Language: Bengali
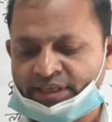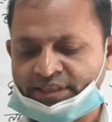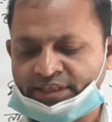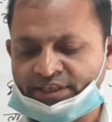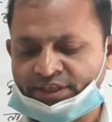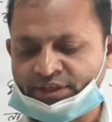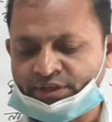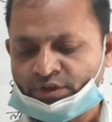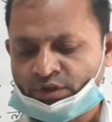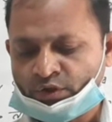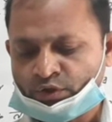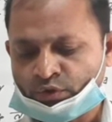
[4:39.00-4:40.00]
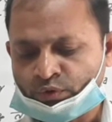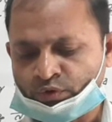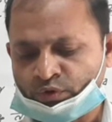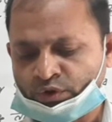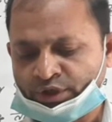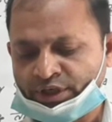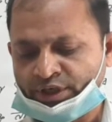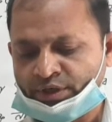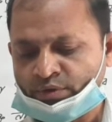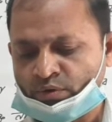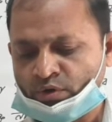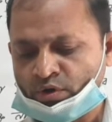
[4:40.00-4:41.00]
তিনি সুন্দরী
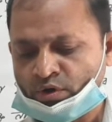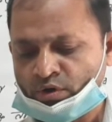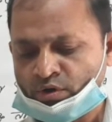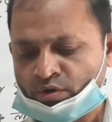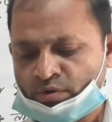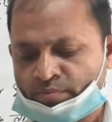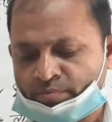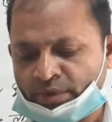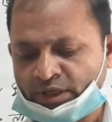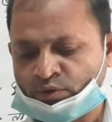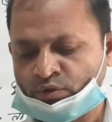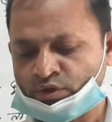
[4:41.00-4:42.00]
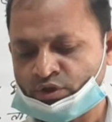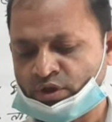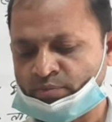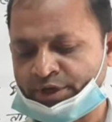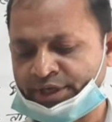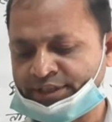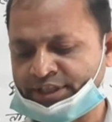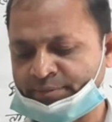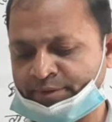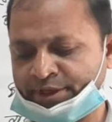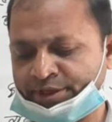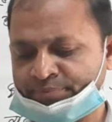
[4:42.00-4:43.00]
ও মাধুর্যময়ী
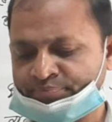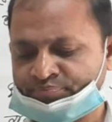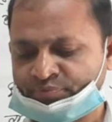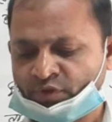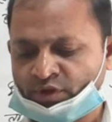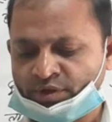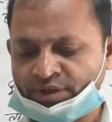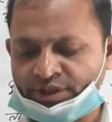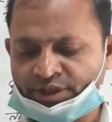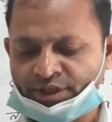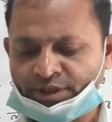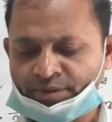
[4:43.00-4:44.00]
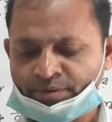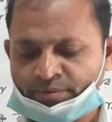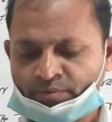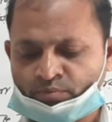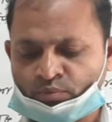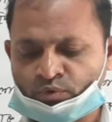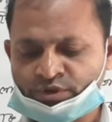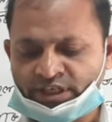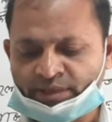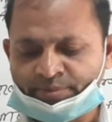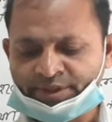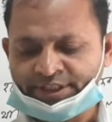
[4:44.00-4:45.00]
দেবী তিনি
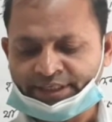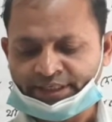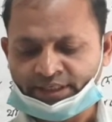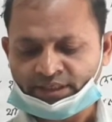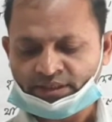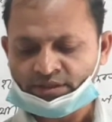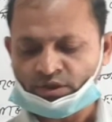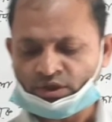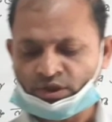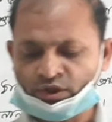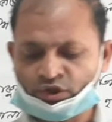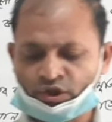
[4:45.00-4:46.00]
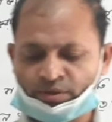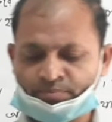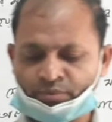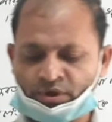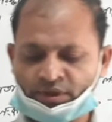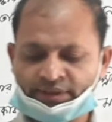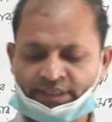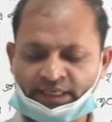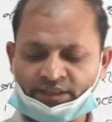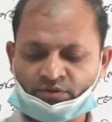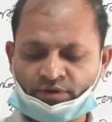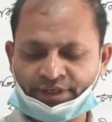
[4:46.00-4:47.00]
পূজাবিদের ধন সম্পদ
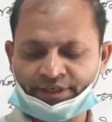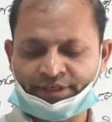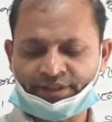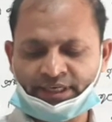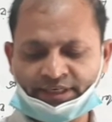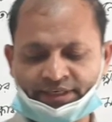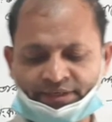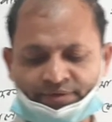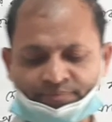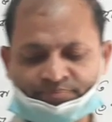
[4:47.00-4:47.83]
দান করে থাকেন